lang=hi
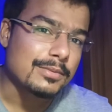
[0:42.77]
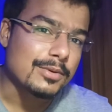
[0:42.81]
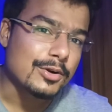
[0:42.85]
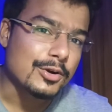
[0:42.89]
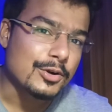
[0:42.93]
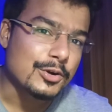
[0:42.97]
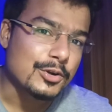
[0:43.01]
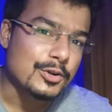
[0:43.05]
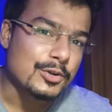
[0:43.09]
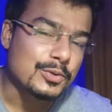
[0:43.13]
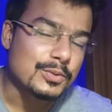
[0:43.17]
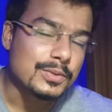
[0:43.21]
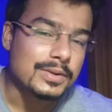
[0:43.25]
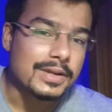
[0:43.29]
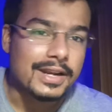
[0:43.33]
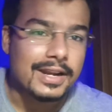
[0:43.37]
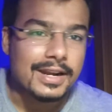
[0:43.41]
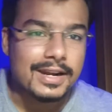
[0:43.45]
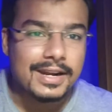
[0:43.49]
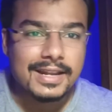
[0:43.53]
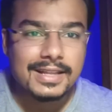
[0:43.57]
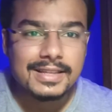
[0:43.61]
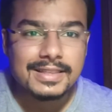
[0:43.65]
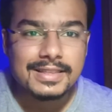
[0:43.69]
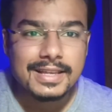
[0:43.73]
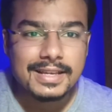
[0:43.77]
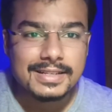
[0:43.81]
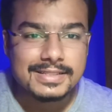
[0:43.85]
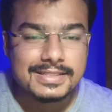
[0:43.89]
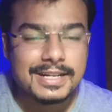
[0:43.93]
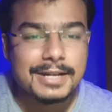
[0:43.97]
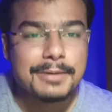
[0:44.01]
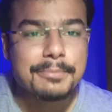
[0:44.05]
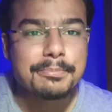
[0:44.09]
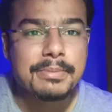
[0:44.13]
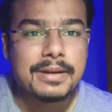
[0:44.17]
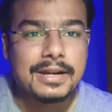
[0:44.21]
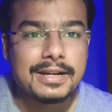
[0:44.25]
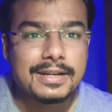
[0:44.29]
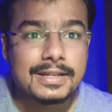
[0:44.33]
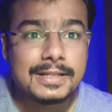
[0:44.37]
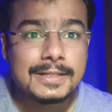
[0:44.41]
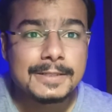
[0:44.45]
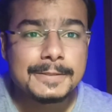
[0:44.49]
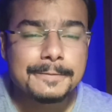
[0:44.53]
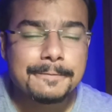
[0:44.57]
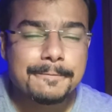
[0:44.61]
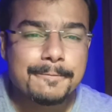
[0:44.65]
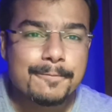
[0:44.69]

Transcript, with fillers: अबाउट रिगार्डिंग द एग्जाम पैटर्न